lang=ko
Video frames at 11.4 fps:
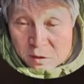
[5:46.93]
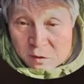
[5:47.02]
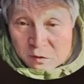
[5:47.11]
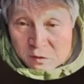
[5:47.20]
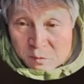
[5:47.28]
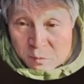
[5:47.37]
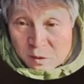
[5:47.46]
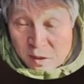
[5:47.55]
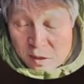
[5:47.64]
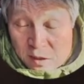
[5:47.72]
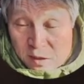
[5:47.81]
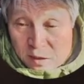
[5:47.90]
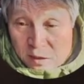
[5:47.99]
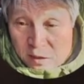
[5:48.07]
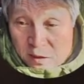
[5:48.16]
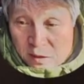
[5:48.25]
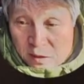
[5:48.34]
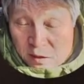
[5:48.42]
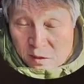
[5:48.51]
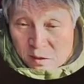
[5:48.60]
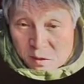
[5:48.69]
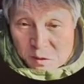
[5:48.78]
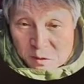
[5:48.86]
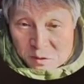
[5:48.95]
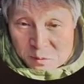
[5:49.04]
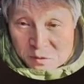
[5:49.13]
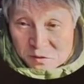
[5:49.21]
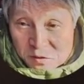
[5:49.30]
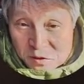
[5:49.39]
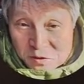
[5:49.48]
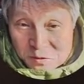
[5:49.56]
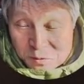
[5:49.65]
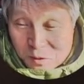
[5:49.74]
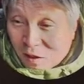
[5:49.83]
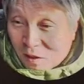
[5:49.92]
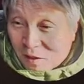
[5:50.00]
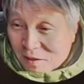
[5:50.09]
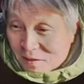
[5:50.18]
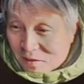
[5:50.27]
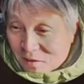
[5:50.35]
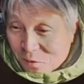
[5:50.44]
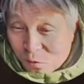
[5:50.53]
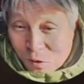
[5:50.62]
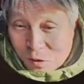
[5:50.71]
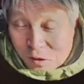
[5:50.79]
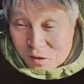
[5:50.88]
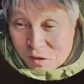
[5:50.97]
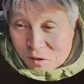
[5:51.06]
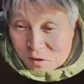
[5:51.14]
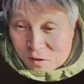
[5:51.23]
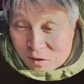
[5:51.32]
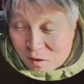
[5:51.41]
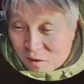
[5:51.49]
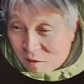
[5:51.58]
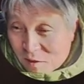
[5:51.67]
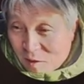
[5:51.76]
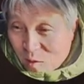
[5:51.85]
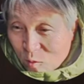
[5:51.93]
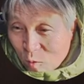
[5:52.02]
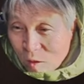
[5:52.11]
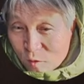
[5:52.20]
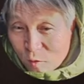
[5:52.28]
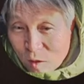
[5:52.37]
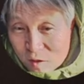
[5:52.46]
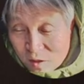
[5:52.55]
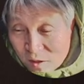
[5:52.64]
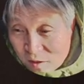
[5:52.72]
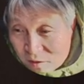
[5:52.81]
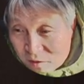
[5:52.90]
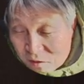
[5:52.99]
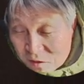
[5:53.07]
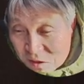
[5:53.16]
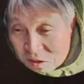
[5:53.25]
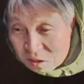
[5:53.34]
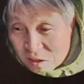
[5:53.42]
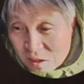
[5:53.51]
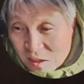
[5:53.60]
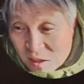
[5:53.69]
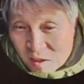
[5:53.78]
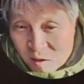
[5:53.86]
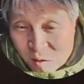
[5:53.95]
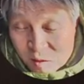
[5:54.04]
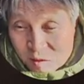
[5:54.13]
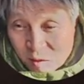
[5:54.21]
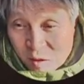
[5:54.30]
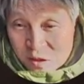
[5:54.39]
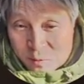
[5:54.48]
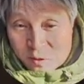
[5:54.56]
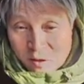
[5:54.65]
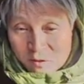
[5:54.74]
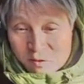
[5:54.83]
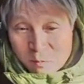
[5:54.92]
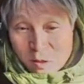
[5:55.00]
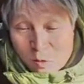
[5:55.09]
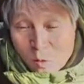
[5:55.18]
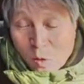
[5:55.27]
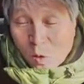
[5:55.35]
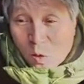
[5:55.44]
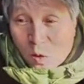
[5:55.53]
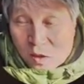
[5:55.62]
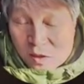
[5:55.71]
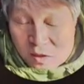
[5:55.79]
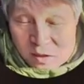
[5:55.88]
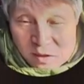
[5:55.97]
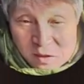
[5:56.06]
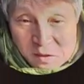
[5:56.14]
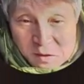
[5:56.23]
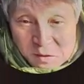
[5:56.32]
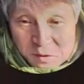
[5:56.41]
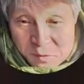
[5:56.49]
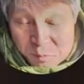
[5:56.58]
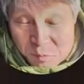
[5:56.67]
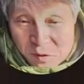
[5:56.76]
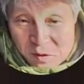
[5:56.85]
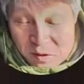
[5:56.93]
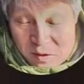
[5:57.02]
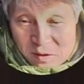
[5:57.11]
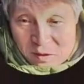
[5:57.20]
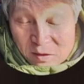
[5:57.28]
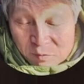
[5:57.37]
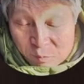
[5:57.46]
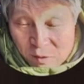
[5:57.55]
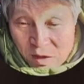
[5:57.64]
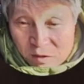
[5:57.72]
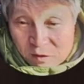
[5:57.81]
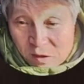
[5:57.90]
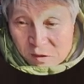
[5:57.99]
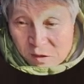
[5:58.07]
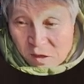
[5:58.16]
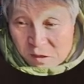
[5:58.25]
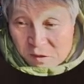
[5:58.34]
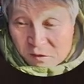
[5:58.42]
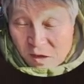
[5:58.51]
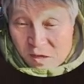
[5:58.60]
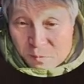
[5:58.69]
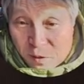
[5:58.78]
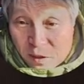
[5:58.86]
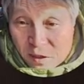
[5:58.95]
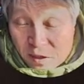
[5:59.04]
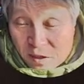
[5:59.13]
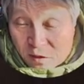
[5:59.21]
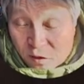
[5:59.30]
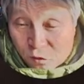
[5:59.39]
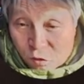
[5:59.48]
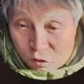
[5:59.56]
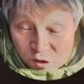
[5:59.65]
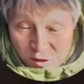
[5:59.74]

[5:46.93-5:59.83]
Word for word: 있습니다. 어, 그러면서 이 친구가 외부하는 이야기가 과도하게 정치에 관심을 갖지 말고 어, 각자의 개인의 삶에 더 충실하는